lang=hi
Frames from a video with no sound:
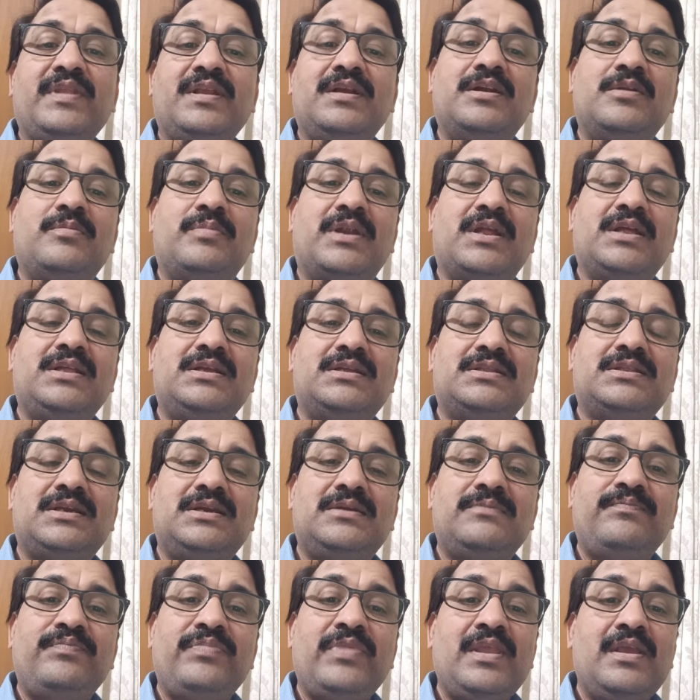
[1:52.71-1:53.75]
गड़बड़ा
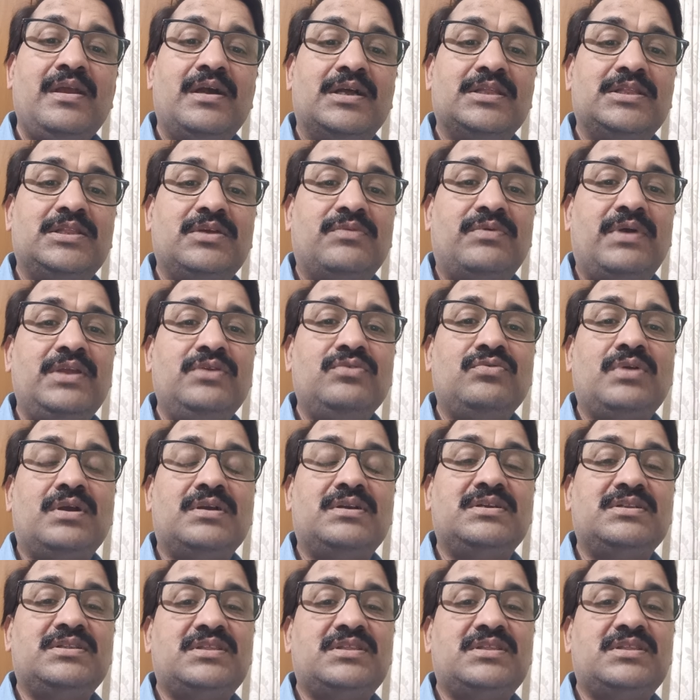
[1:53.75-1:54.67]
जाता और दवाइयों का